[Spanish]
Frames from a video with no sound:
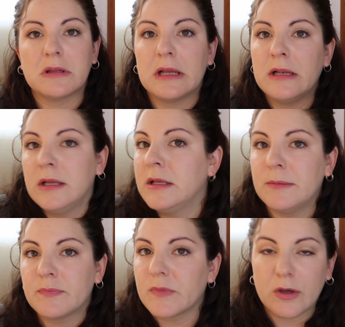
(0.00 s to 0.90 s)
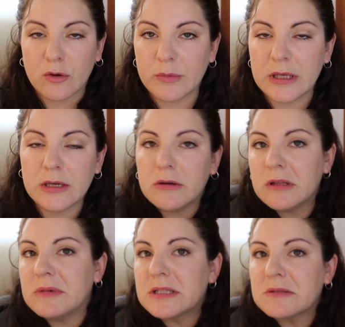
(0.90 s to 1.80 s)
y tal, con mi hijo y
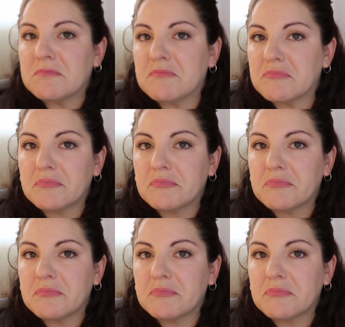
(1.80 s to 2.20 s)
demás.